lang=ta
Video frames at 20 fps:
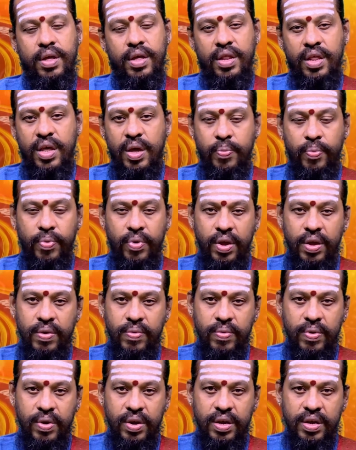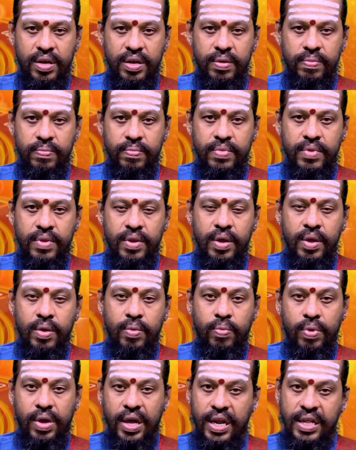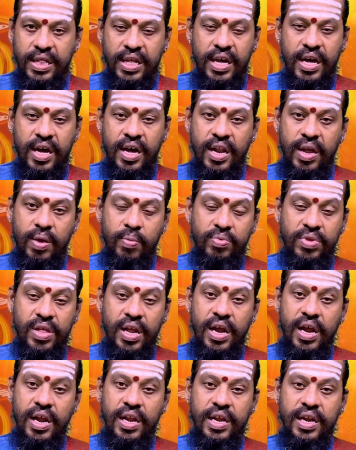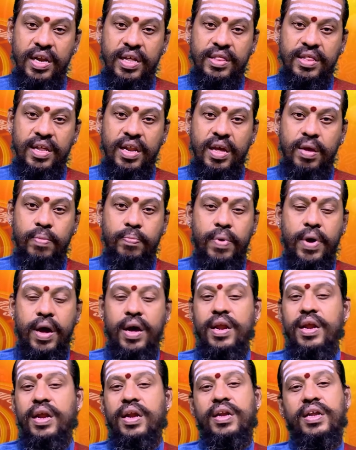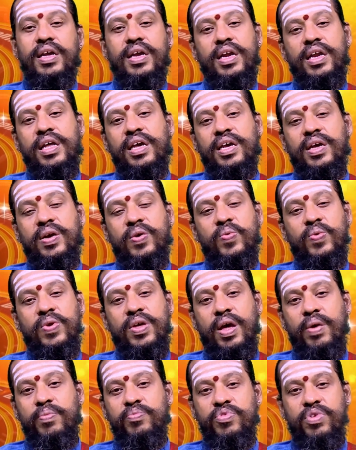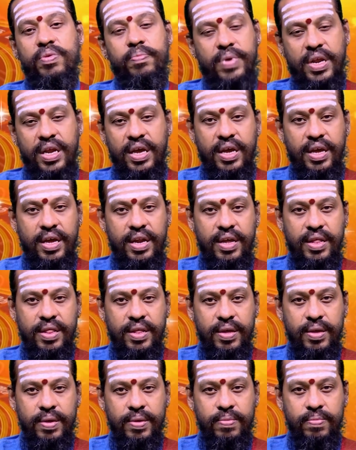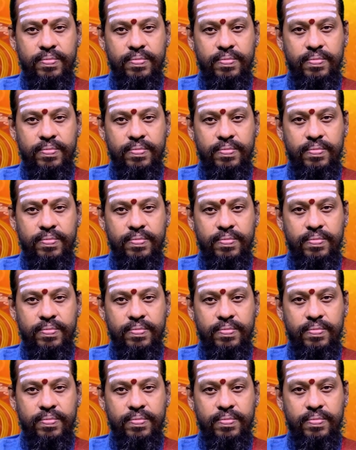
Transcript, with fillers: அதே போல் உங்களுக்கு உயர் அதிகாரி முதலாளி இடத்திலே பாராட்டு கிடைக்கக்கூடிய அம்சம் இருக்கிறது